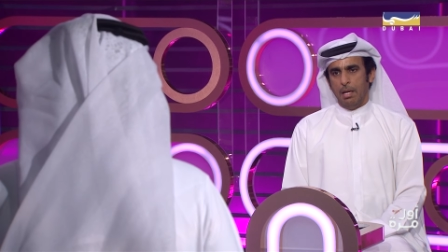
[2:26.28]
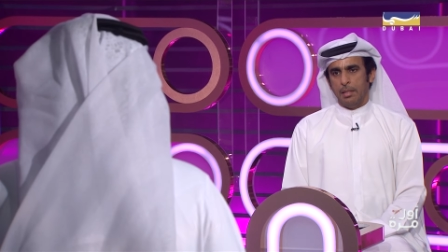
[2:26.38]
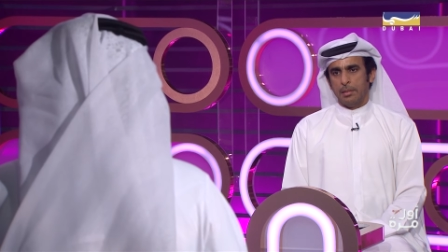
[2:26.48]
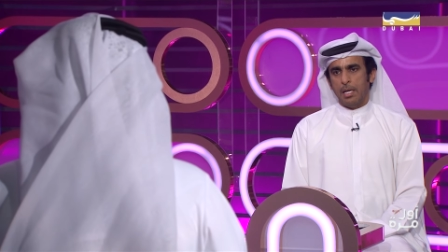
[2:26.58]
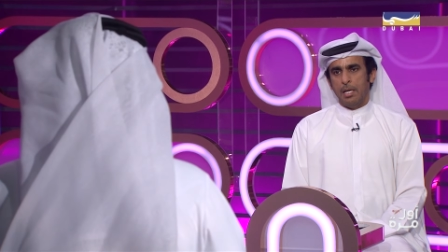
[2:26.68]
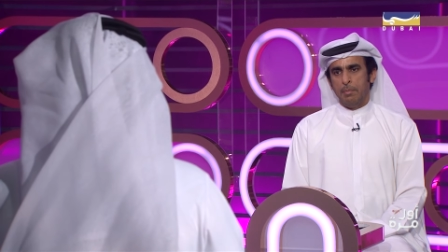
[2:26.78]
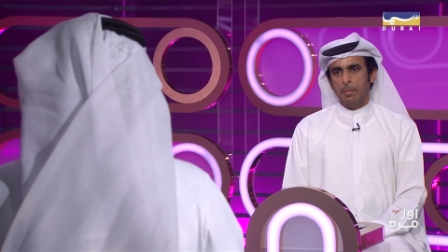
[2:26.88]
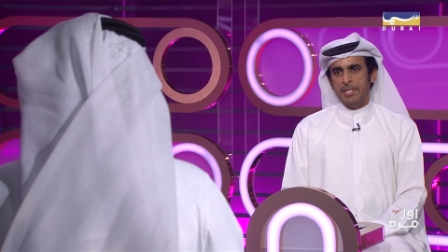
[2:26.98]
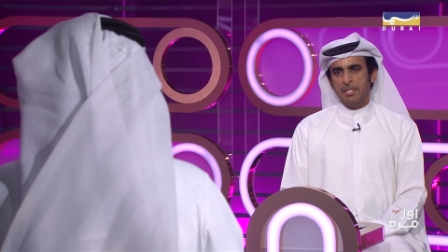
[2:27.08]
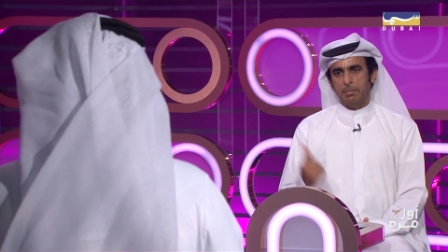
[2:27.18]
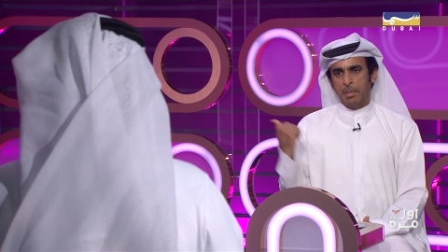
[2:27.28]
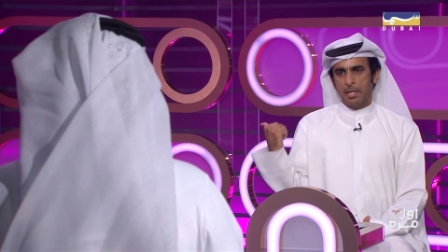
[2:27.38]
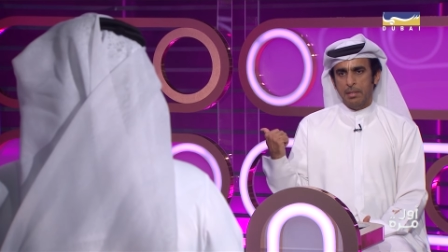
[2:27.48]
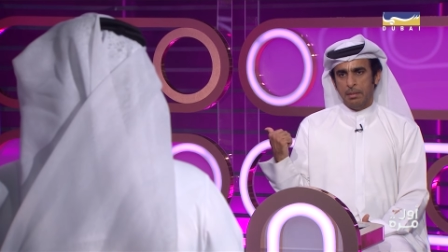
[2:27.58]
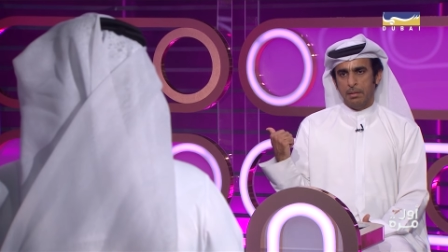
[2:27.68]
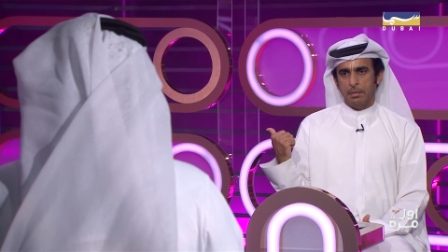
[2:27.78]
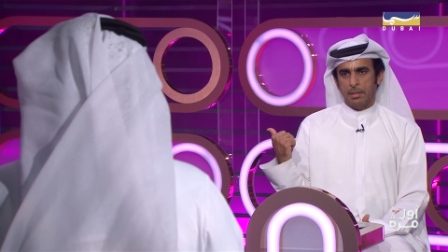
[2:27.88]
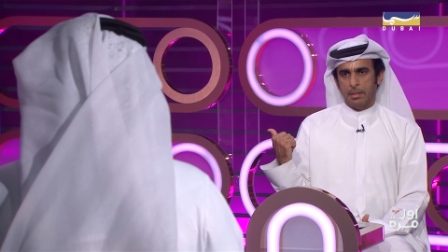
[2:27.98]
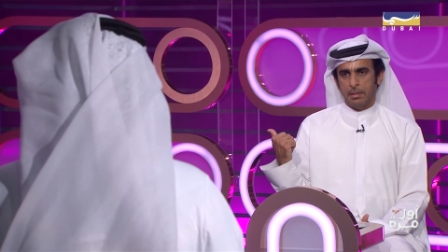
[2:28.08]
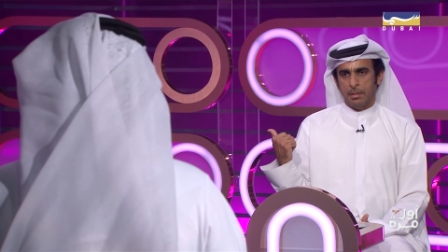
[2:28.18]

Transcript: آه، ترى المسح ما كان آه،